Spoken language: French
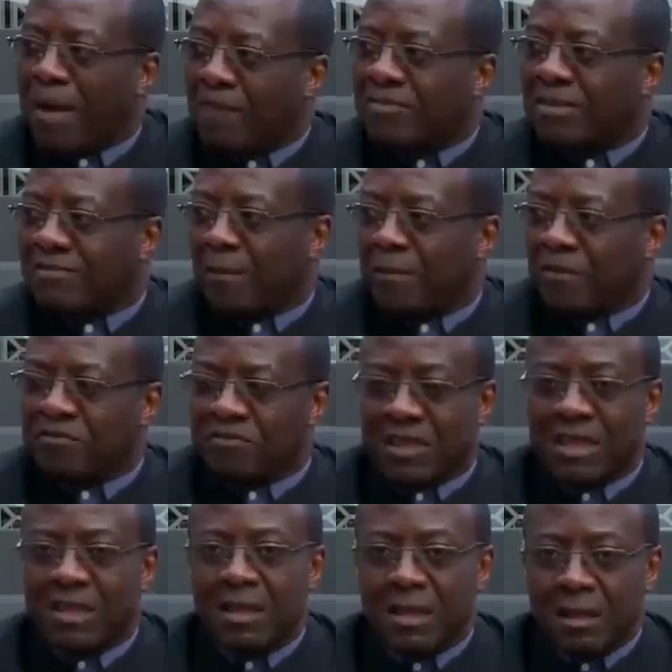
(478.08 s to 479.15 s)
pas avec sa
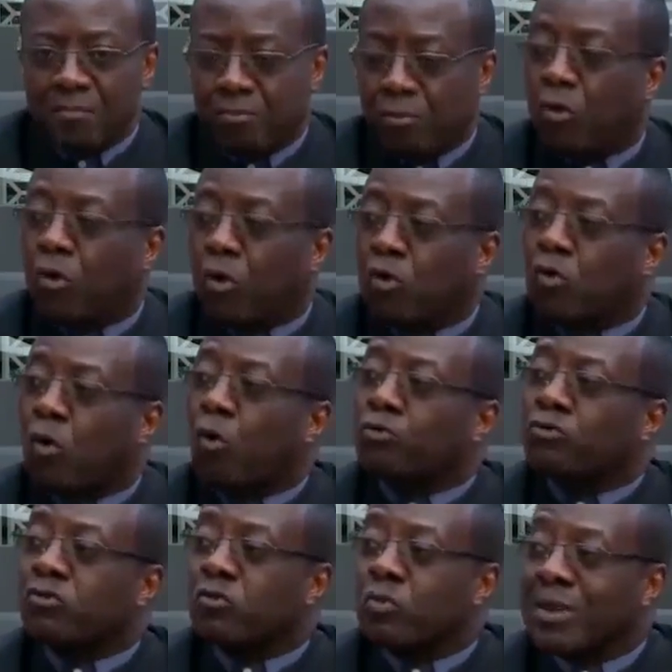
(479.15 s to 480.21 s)
pensée pour
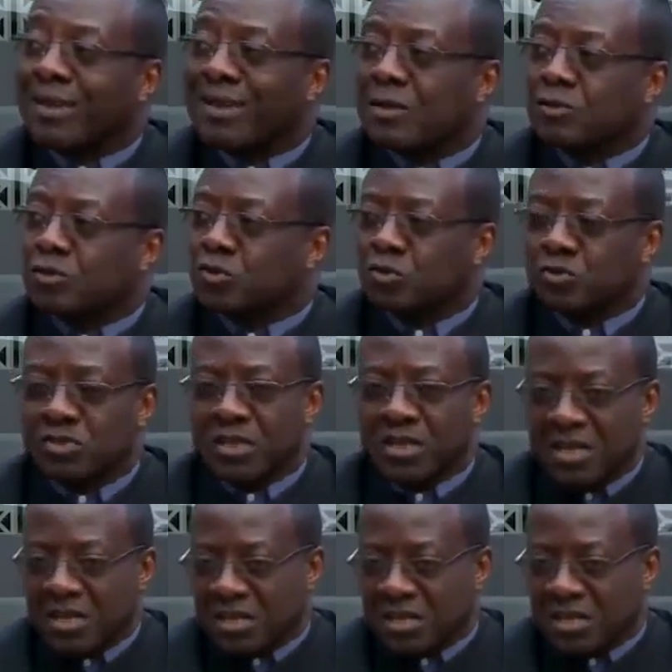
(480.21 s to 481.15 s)
reconstruire quelque chose